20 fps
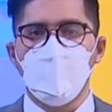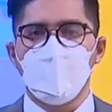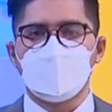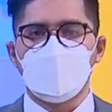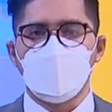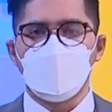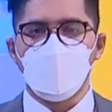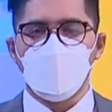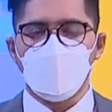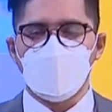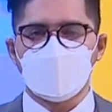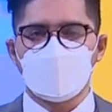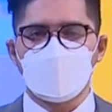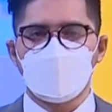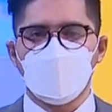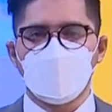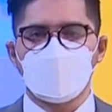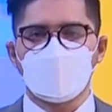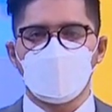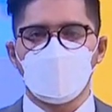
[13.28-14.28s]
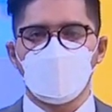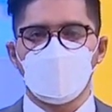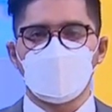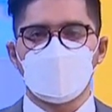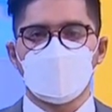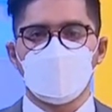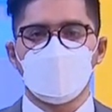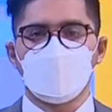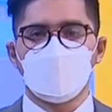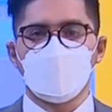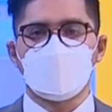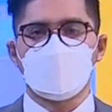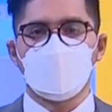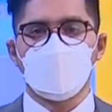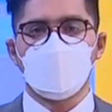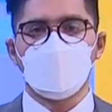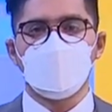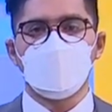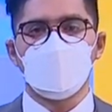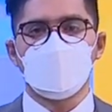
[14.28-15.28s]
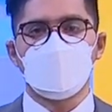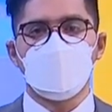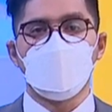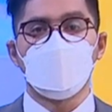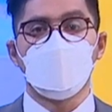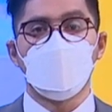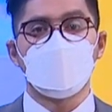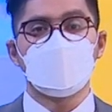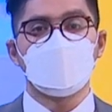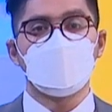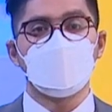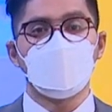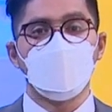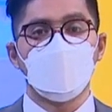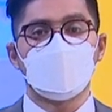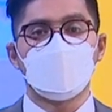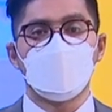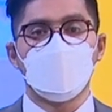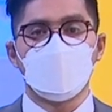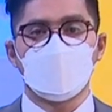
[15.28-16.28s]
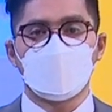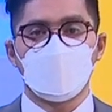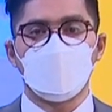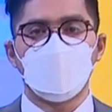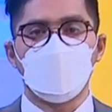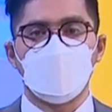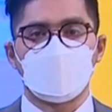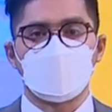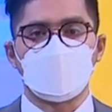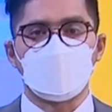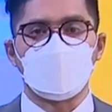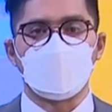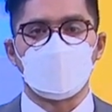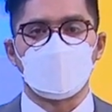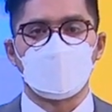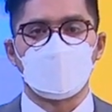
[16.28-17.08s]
dan memastikan seluruh sivitas akademik dan mahasiswa telah tervaksin.